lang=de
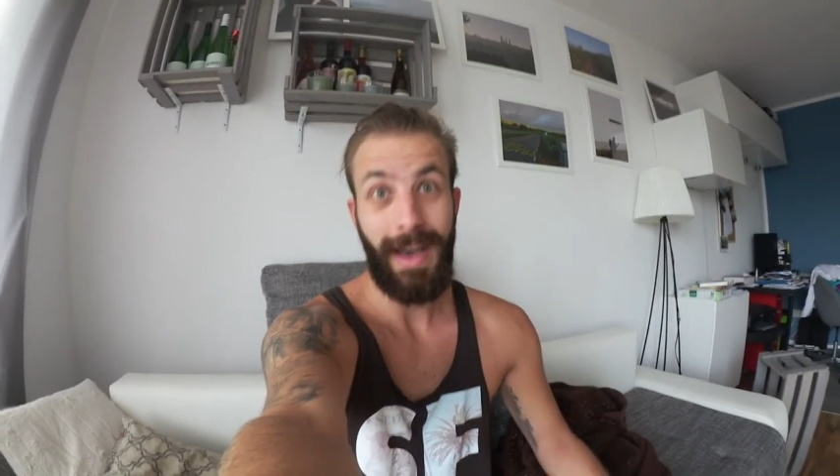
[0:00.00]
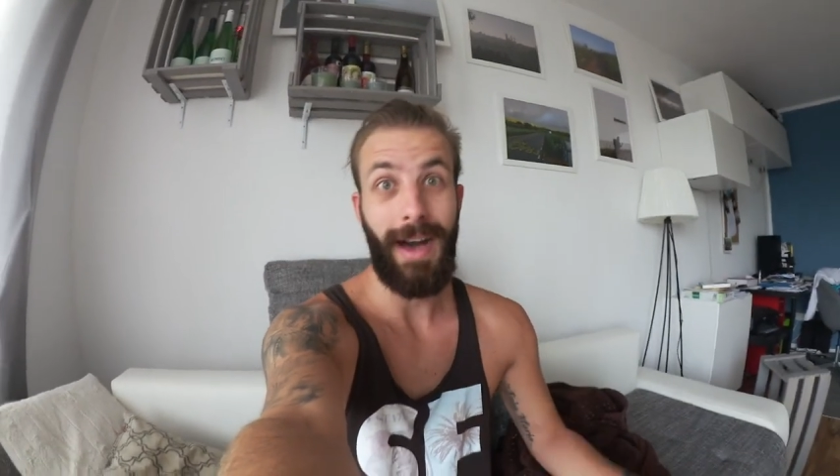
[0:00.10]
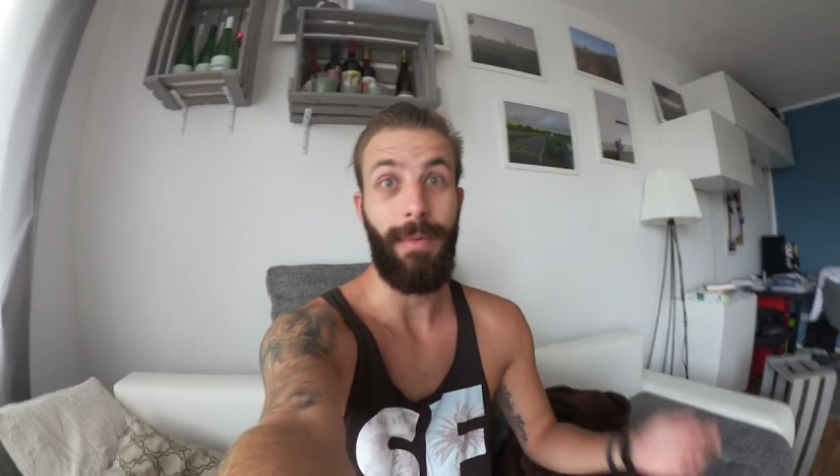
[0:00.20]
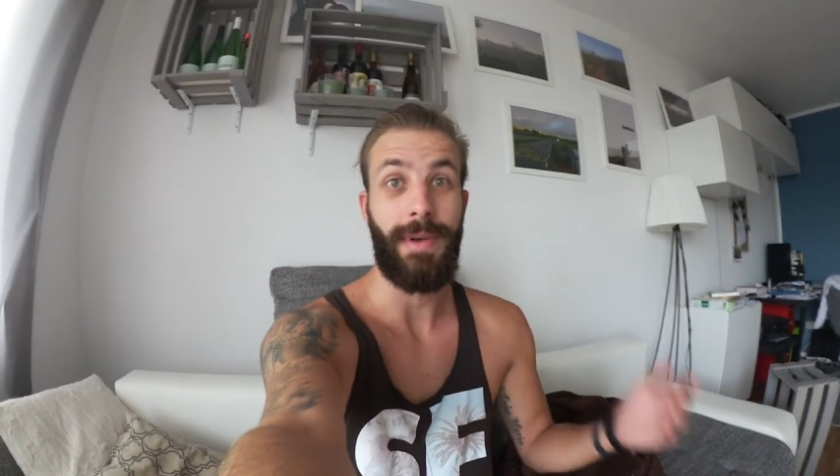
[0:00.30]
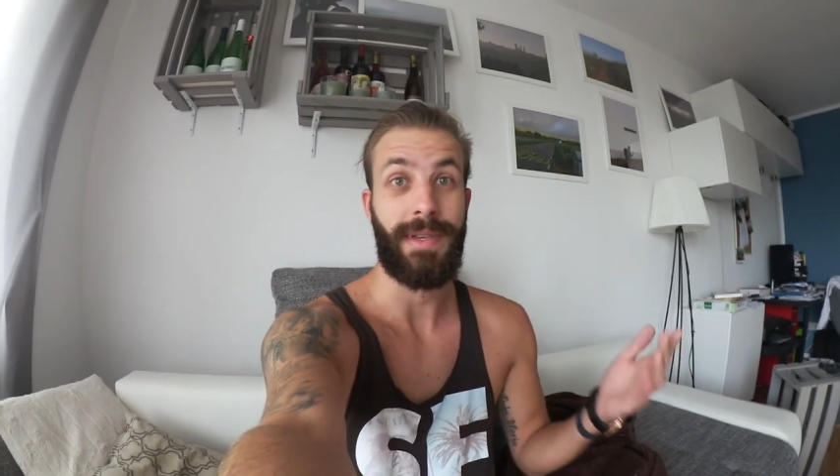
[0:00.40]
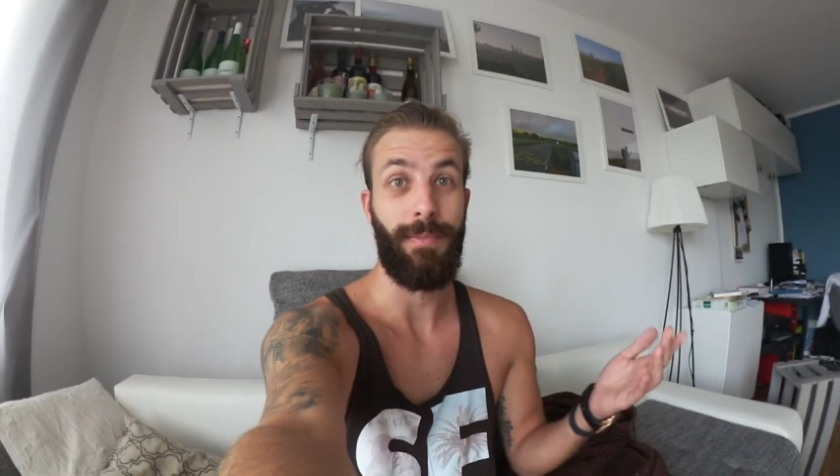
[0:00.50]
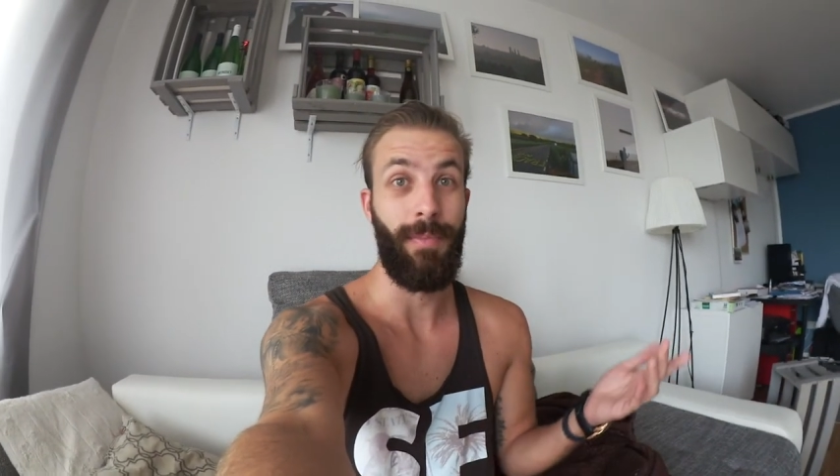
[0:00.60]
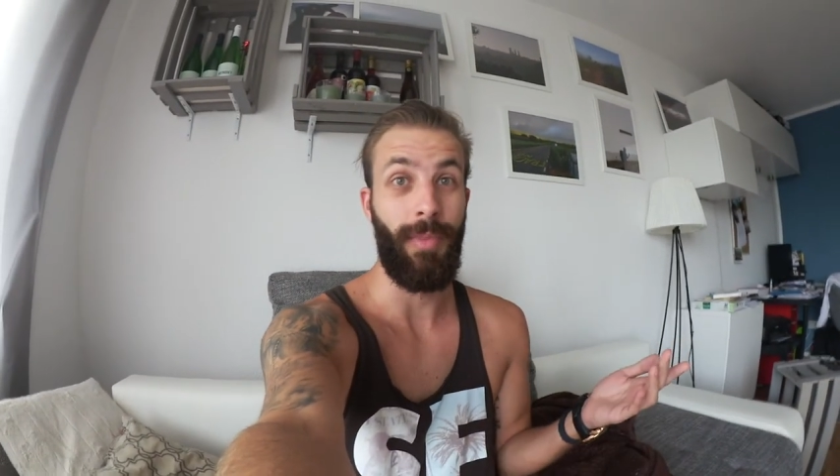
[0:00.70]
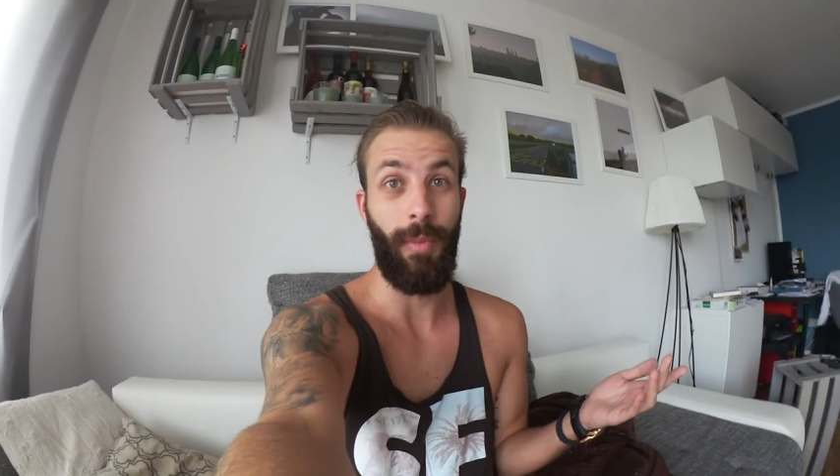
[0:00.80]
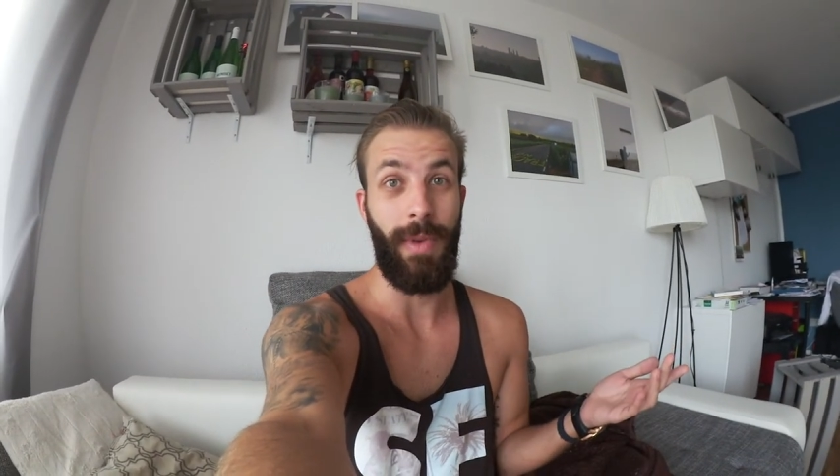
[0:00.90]
Aber es gibt
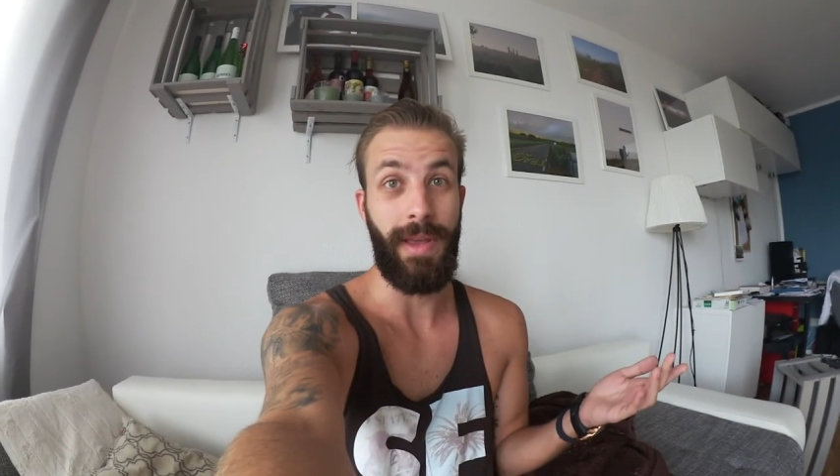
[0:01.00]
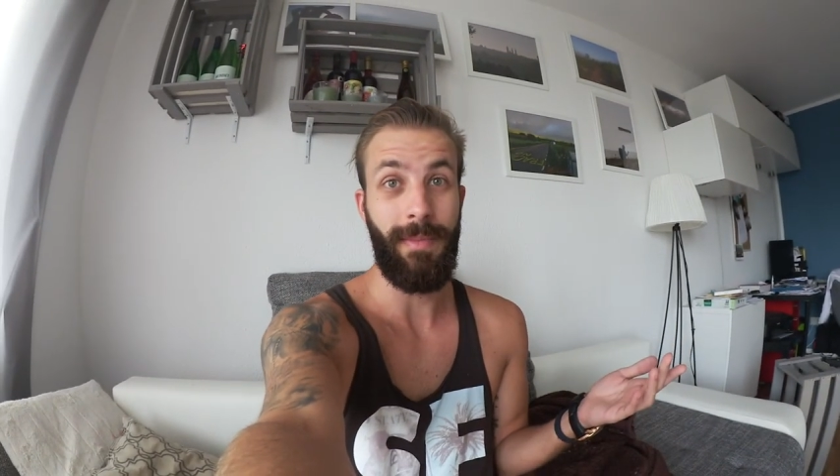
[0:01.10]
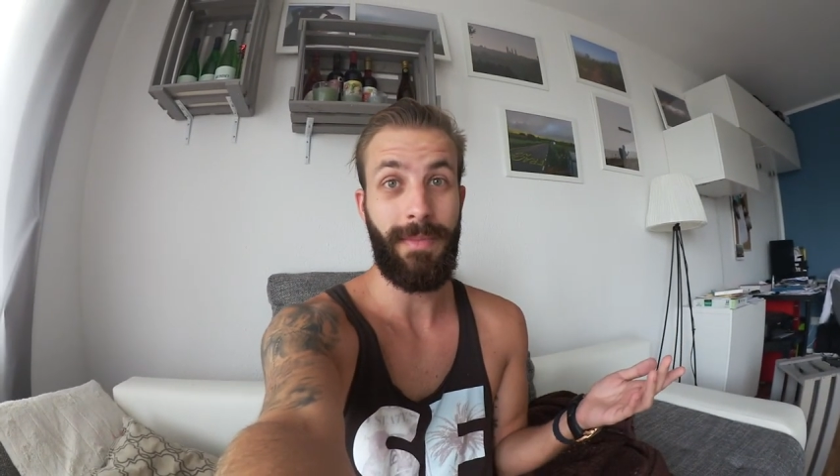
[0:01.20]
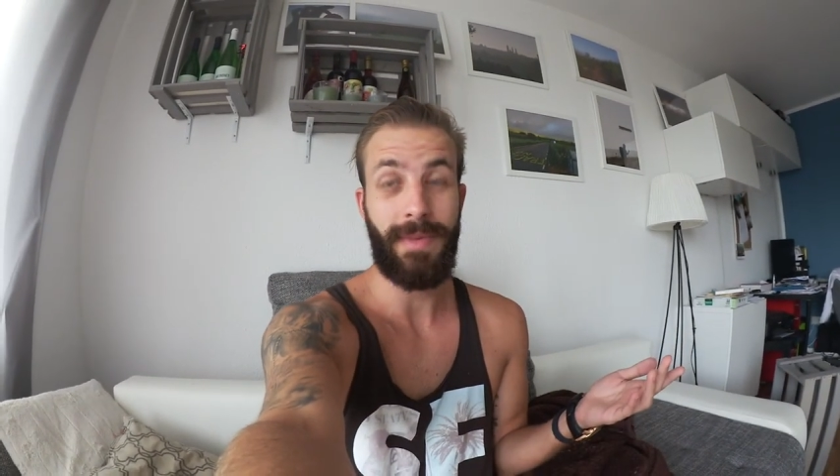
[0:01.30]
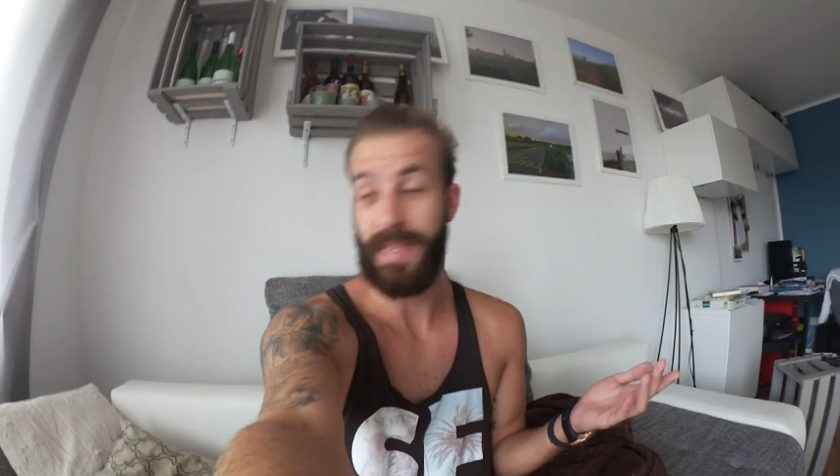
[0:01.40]
ein Problem.